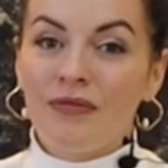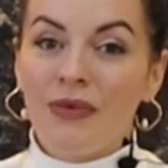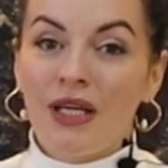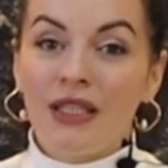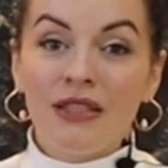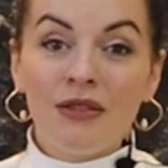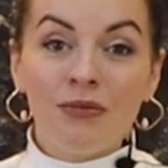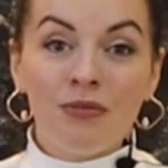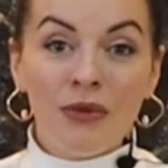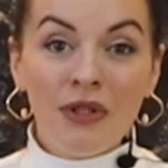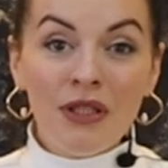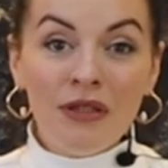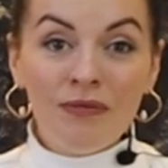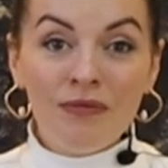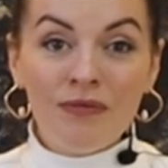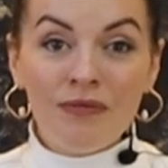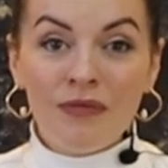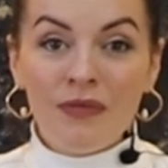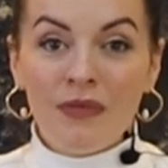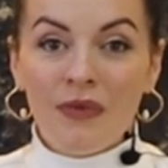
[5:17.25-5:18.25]
а теперь
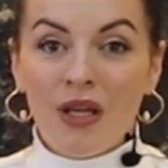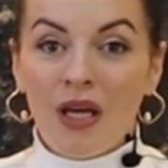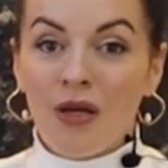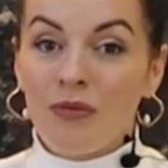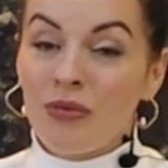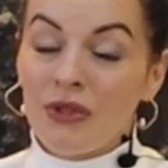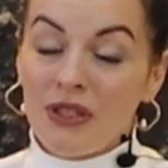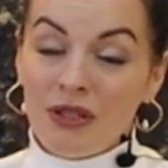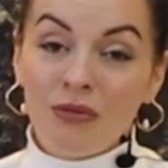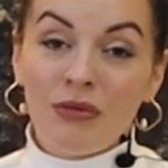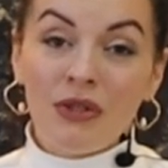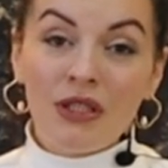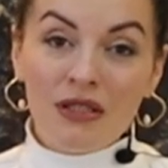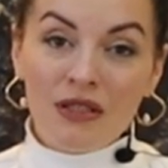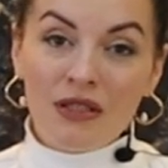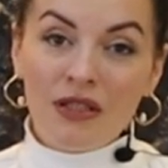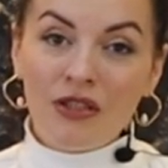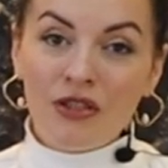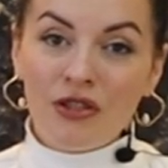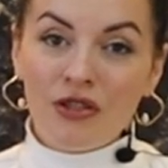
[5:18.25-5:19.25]
об этом и не
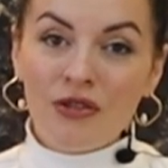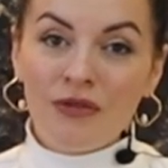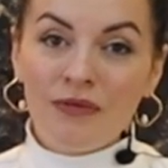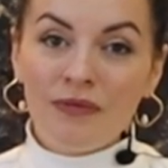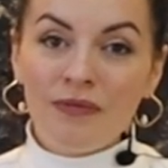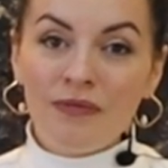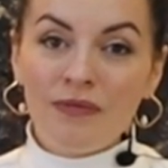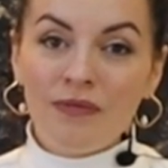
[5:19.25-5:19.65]
скажешь.